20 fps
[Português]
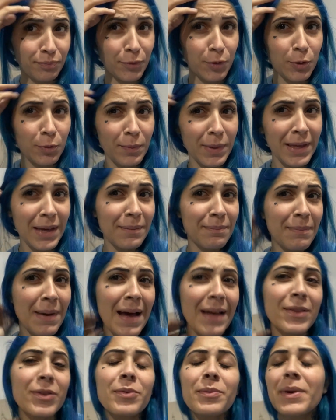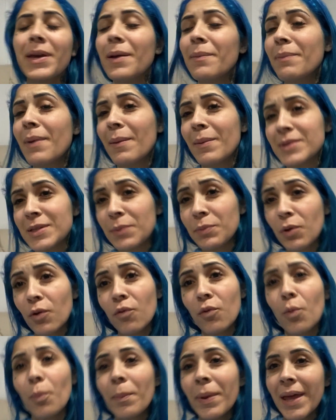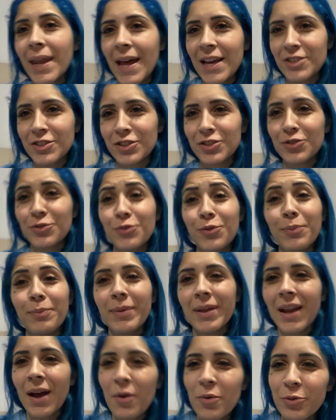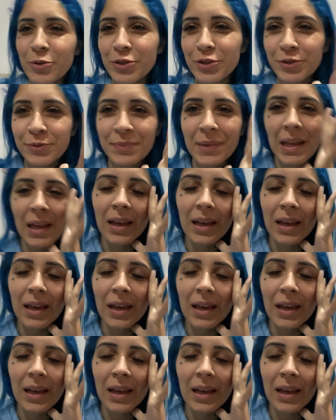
Tomei a pá? Tomei a pá, mas é porque eu vou operar, gente. Eu vou operar hoje.